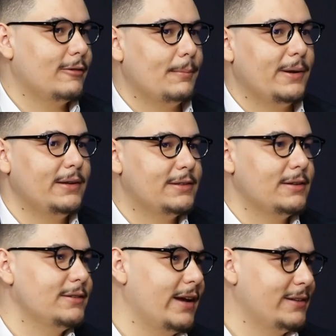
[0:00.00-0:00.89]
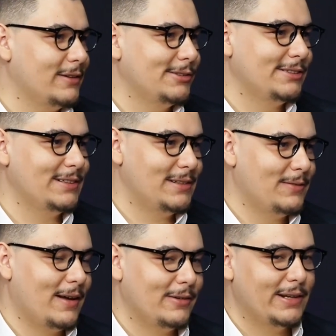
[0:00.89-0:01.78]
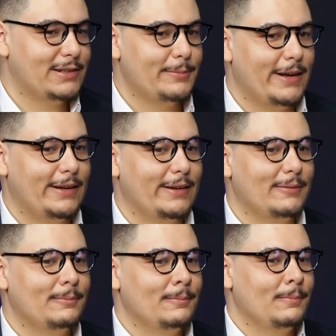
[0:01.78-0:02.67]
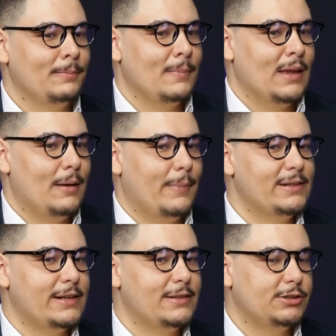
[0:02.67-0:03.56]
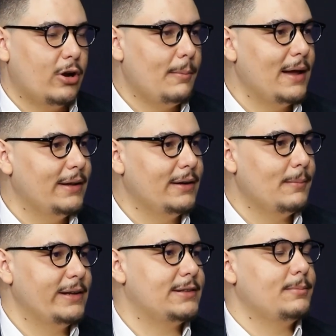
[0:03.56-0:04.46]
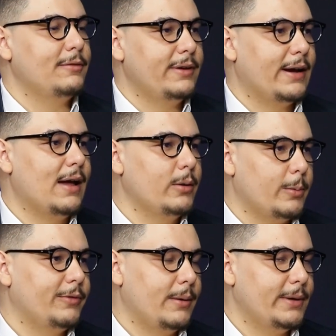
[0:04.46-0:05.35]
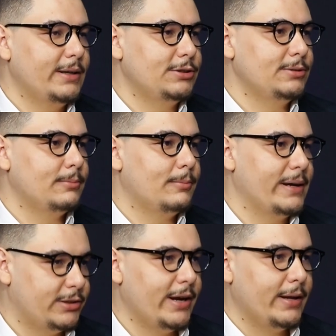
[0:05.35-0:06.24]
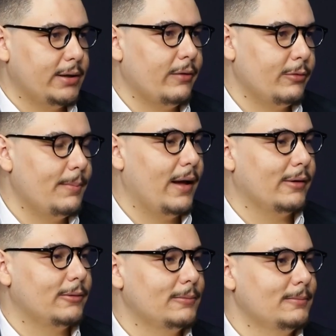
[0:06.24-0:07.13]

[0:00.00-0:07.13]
com apenas tantos reais ao dia. Eles falam dessa maneira. Uhum. Mas essa já é uma maneira mais simplificada, obviamente, mas já é tráfego pago.